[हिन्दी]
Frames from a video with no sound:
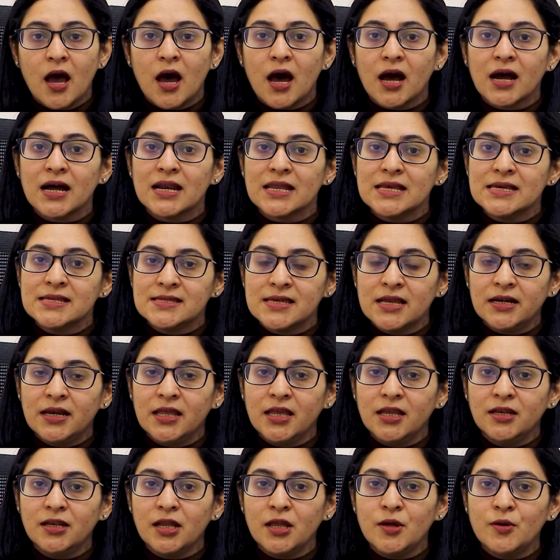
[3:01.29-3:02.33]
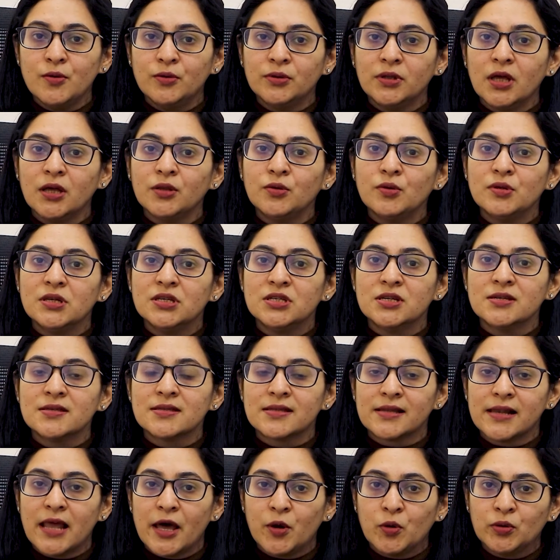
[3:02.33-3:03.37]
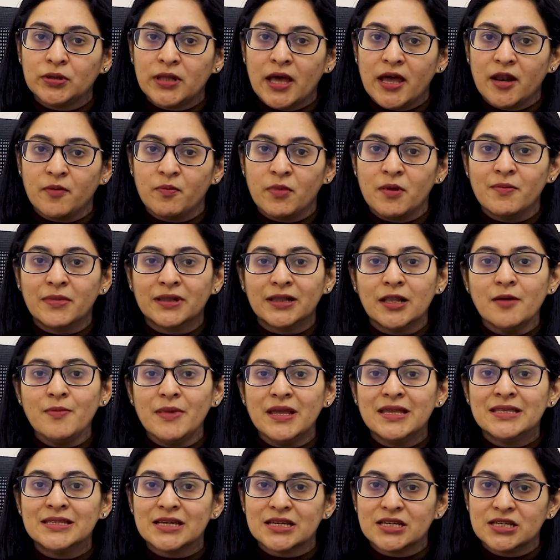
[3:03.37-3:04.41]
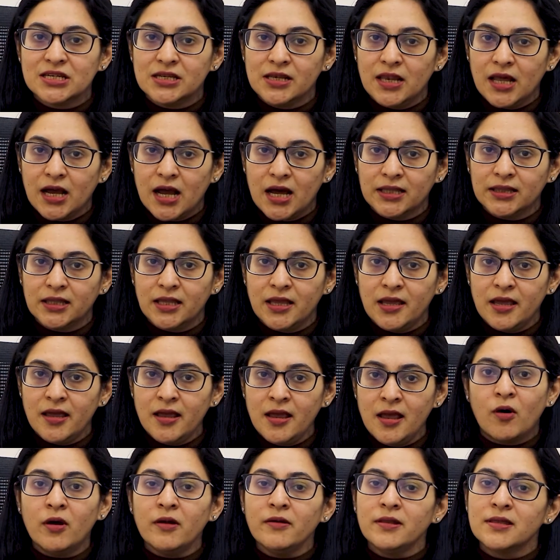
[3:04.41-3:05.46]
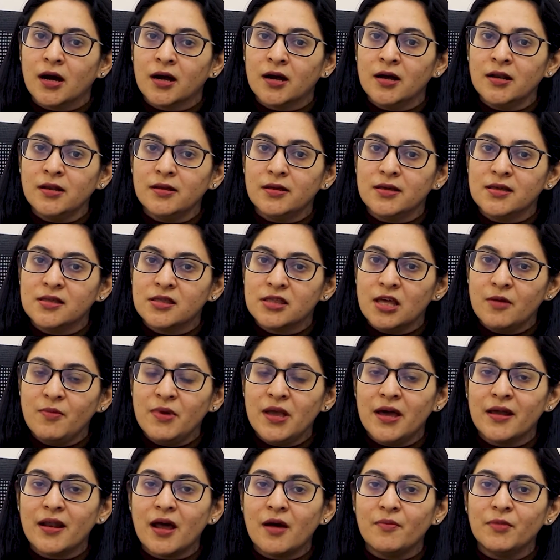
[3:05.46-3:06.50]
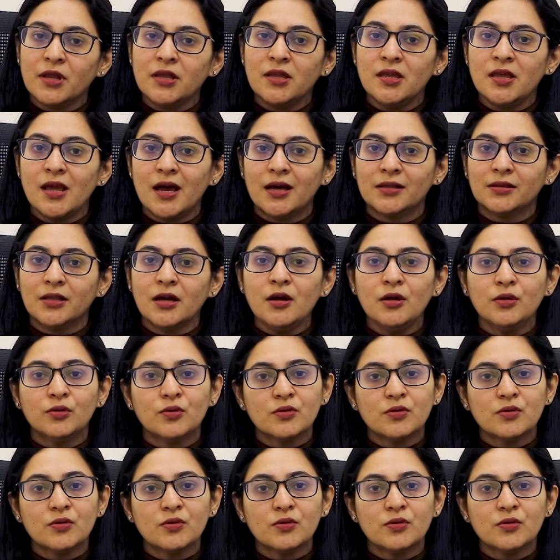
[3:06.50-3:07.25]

अगर इससे ठीक नहीं होता तो नीचे स्क्लेरोथेरेपी मतलब इंजेक्शन लगाते हैं और अगर इससे भी आराम नहीं आता